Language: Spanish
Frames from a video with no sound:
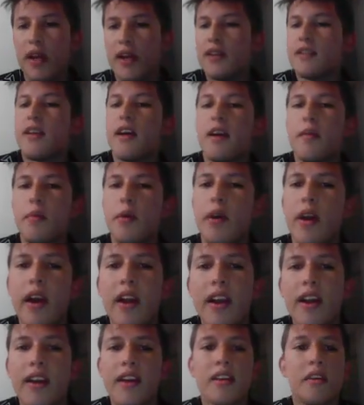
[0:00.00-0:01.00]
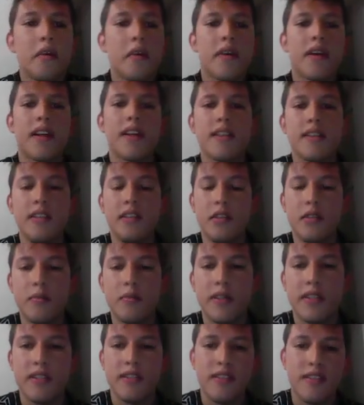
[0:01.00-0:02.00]
para esa época en la que yo había nacido,
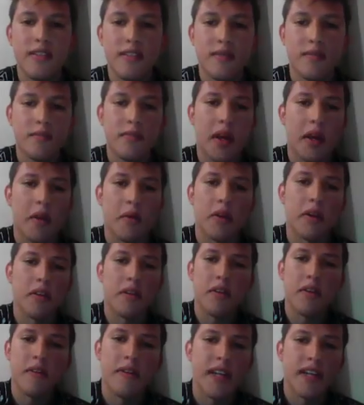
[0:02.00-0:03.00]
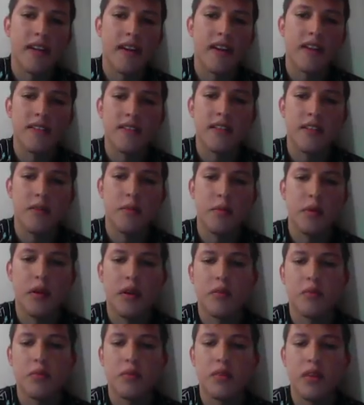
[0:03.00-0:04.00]
pues me acuerdo de ver este tipo
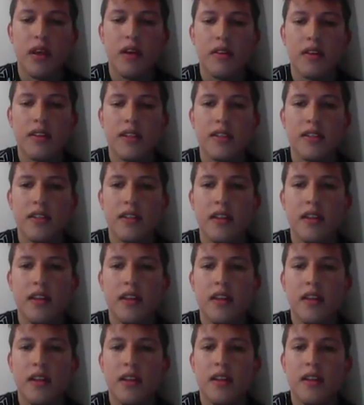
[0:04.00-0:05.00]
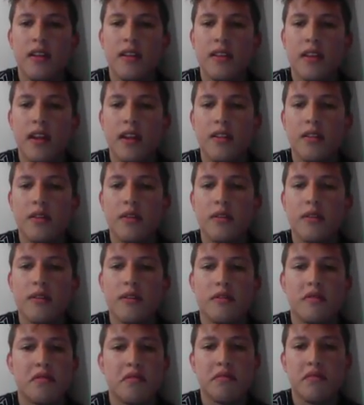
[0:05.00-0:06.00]
de computadores.
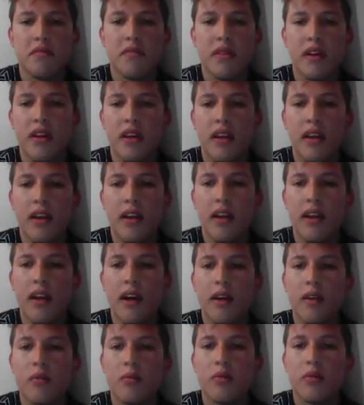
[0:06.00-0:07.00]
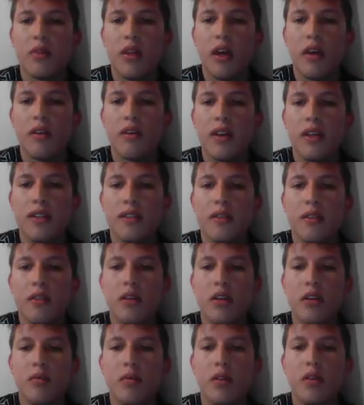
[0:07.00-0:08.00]
Tanto las computadoras
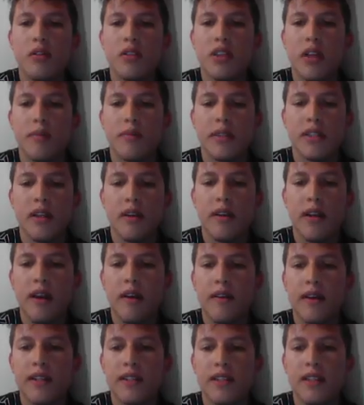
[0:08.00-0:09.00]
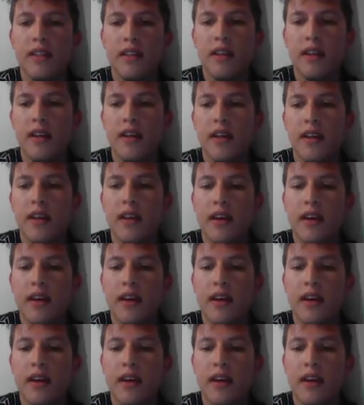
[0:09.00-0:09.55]
como ya empezaban a verse